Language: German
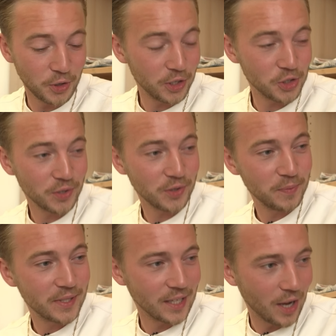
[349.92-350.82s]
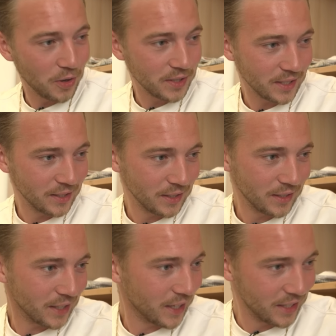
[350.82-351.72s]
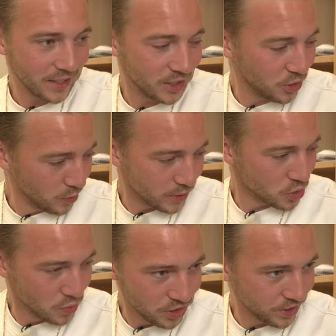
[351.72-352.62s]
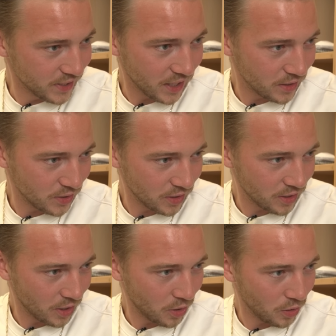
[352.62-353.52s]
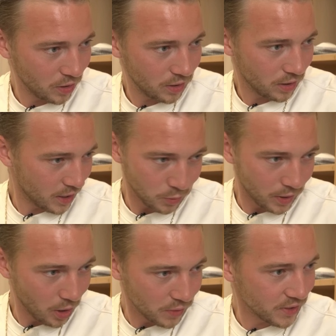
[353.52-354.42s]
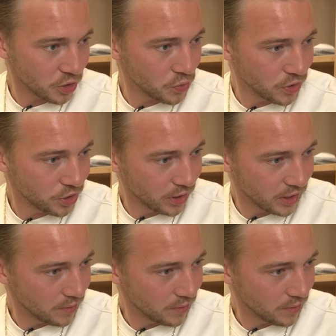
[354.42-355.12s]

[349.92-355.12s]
ich höre jetzt schon so ein bisschen raus, ihr redet nicht nur über schulische Sachen, sondern auch über außerschulische